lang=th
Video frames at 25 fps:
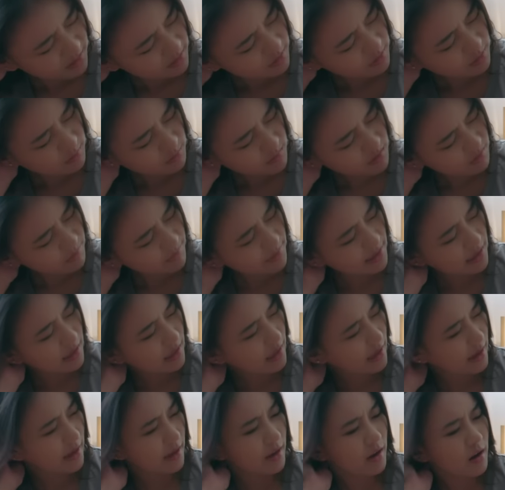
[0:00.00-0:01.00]
แล้วมึงเป็น
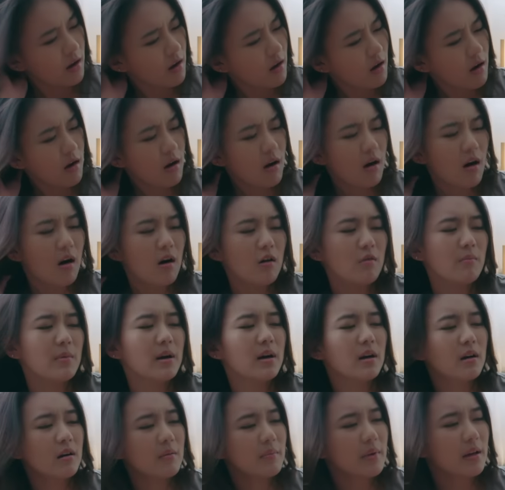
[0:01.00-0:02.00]
ไรห้องมึ
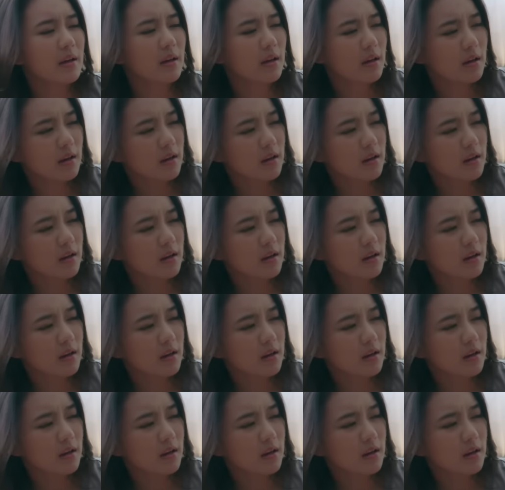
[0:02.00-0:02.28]
งก็มี